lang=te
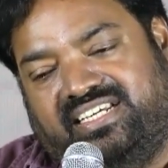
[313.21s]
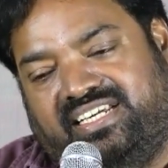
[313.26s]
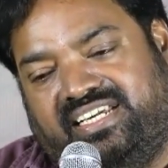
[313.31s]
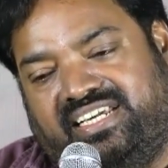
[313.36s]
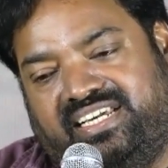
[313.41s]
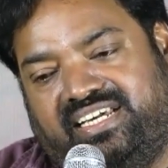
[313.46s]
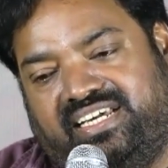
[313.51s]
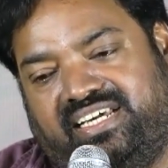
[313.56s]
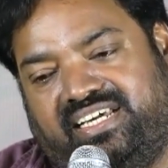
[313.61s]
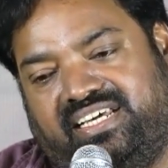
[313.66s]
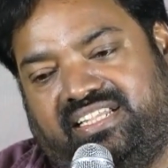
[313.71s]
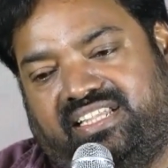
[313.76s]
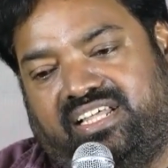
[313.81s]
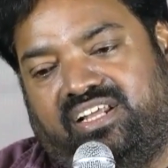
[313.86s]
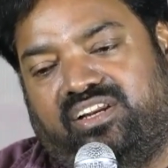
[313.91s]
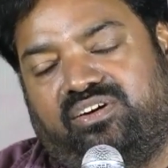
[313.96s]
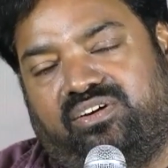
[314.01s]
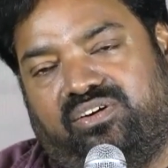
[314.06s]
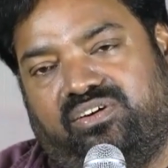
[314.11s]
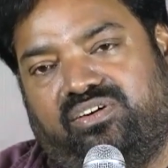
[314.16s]
ఈ
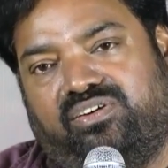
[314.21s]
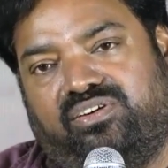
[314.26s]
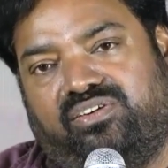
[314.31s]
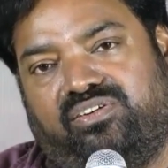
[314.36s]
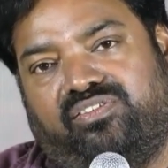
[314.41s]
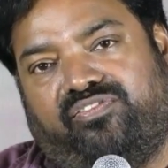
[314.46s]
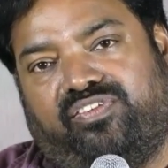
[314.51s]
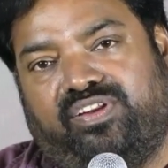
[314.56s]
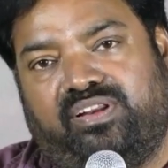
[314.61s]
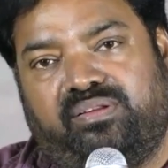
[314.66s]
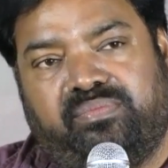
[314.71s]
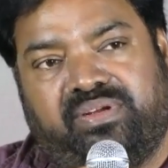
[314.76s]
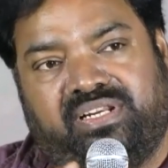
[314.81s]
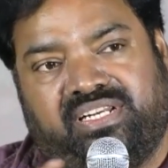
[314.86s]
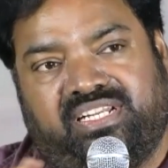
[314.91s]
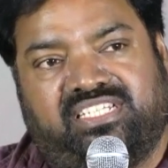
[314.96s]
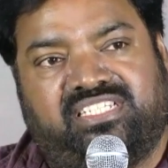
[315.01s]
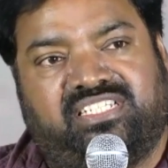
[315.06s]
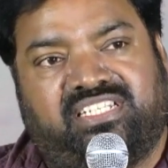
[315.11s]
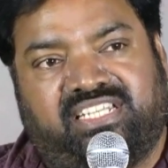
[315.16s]
తెలుగు ఫిల్మ్
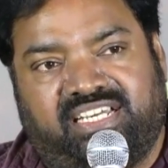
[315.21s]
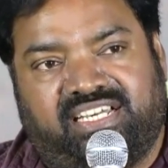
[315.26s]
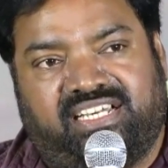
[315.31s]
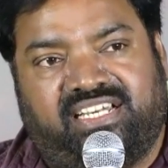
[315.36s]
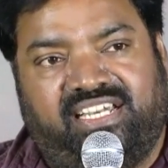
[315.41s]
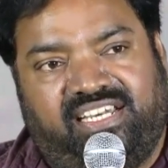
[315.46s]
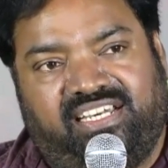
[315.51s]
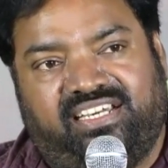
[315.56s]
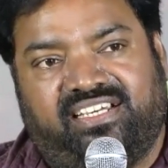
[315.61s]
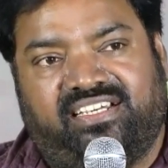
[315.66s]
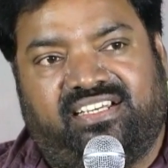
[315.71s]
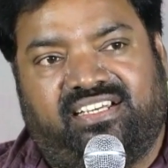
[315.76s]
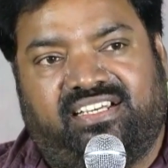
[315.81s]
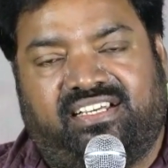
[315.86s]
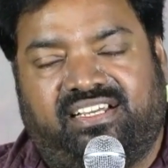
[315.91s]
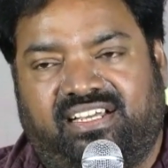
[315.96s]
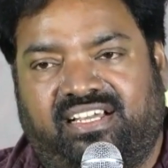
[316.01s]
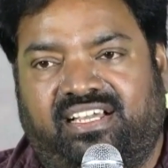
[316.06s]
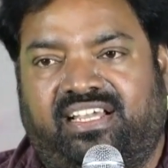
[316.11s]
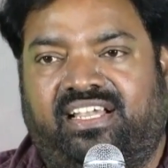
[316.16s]
ఇండస్ట్రీకి
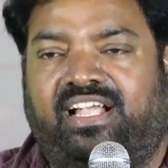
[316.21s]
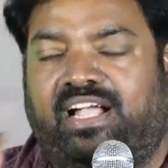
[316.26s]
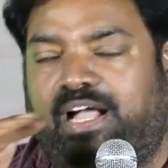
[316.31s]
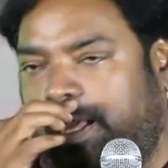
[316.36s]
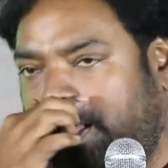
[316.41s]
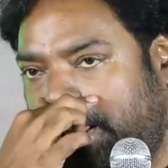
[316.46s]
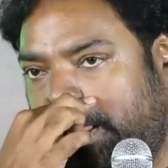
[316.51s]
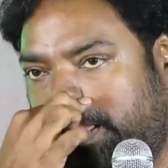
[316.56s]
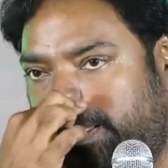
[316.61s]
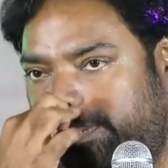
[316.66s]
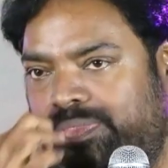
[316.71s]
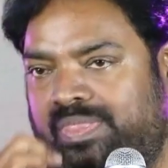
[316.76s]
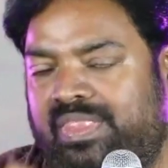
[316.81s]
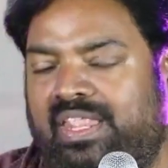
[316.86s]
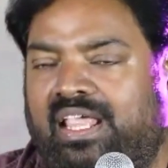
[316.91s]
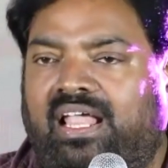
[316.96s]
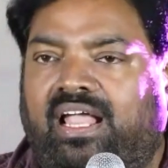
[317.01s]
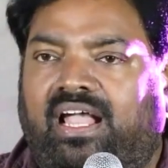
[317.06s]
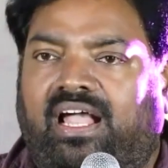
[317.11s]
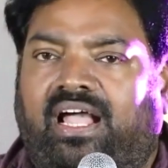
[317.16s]
ఇంకా
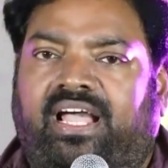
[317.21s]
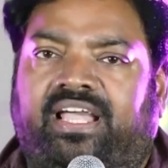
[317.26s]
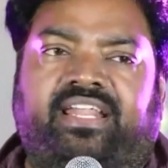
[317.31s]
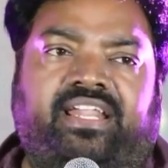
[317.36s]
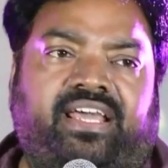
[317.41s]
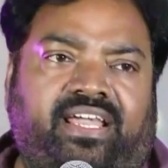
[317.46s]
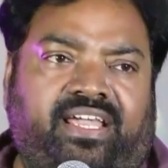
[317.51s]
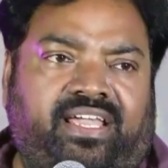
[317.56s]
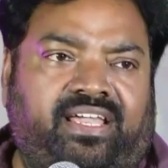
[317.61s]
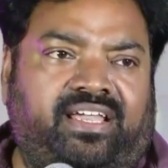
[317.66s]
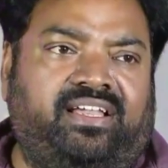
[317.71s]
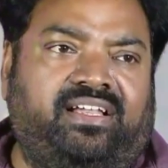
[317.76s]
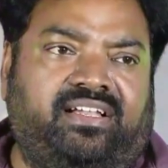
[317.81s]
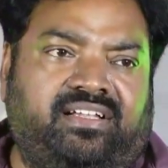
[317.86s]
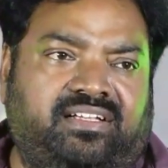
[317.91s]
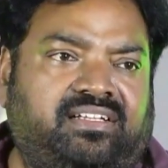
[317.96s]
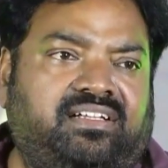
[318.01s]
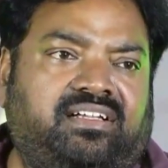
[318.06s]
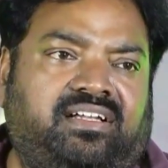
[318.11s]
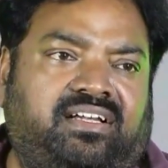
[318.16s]
ఆయనే
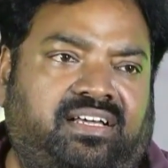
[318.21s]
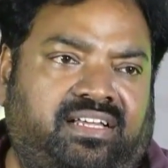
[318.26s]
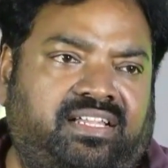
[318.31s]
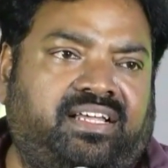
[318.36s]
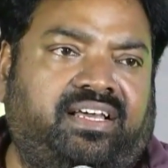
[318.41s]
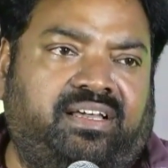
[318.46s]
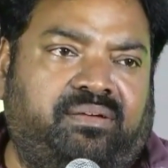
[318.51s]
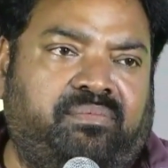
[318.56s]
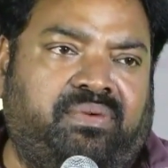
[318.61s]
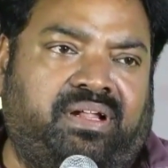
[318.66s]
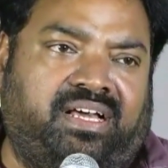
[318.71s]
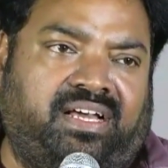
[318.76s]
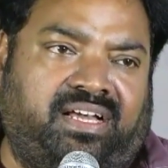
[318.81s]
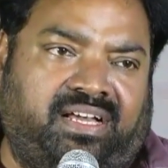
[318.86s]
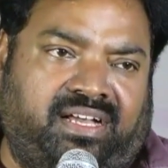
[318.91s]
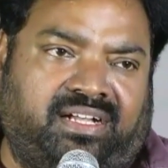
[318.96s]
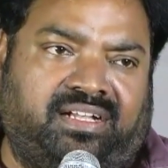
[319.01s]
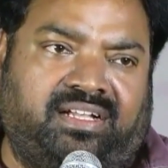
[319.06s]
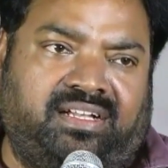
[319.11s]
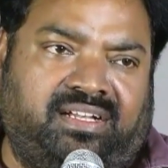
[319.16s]
అదే మన
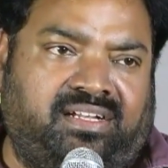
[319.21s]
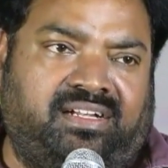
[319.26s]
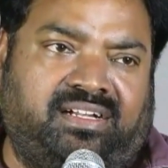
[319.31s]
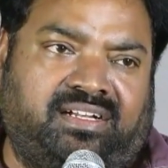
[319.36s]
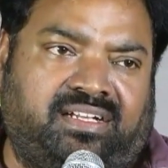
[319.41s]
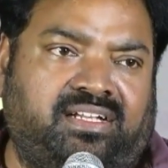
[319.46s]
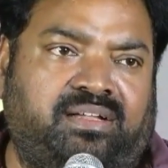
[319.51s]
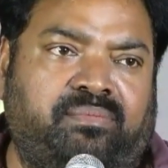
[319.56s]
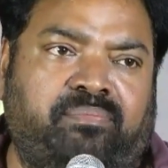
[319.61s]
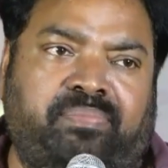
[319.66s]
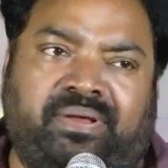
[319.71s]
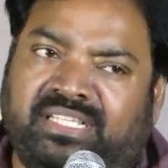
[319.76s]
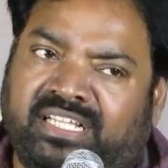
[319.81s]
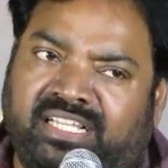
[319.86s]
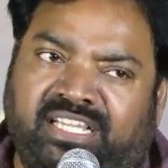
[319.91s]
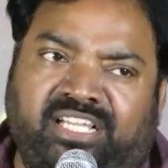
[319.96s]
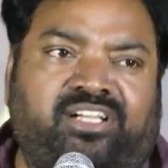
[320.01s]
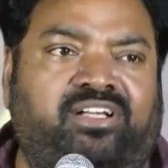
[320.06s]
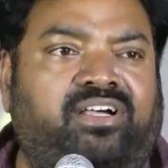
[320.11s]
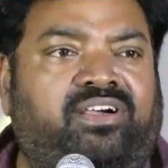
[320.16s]
పెద్ద
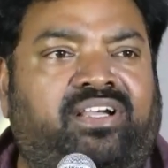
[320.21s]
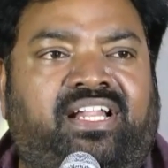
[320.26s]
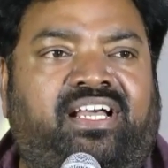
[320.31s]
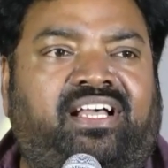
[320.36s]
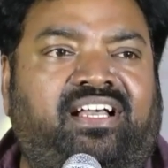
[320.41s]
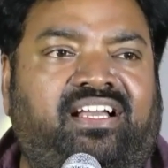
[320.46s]
దిక్కు అయినా